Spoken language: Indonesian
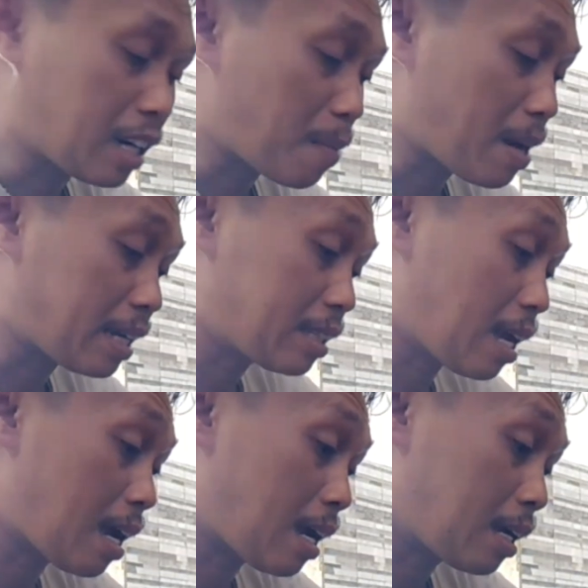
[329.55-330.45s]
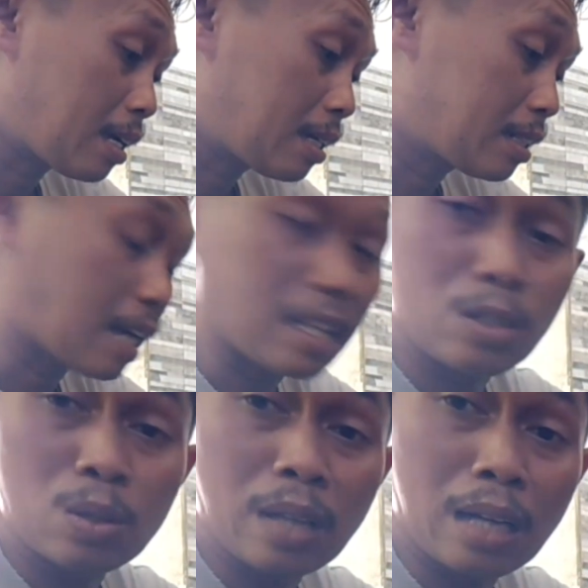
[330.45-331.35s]
kenapa kita
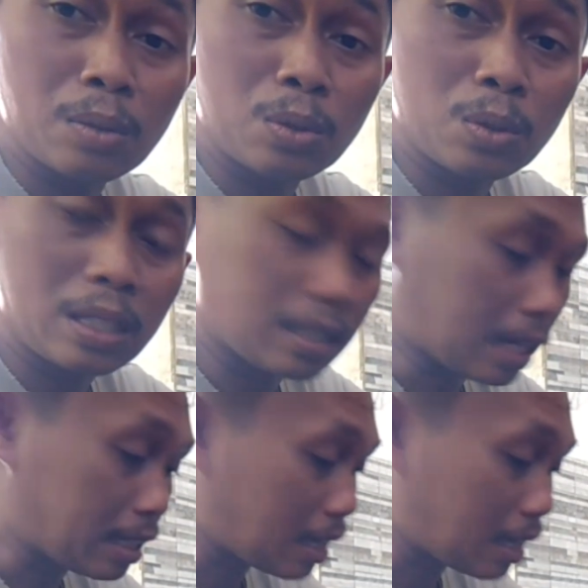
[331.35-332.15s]
dianjurkan untuk tidak